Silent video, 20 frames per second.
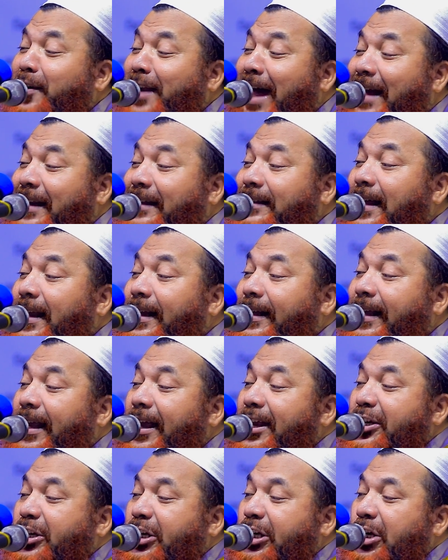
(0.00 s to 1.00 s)

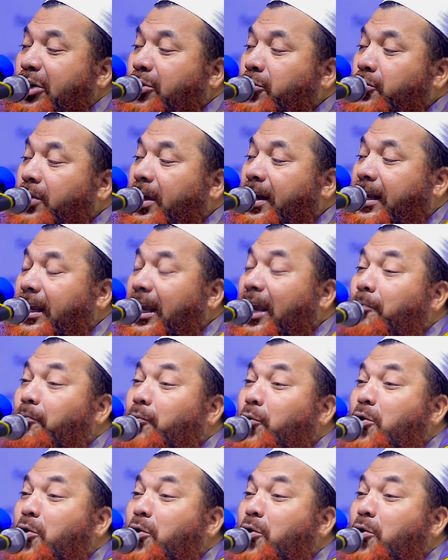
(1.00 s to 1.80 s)
নারীদেরকে শিশুদেরকে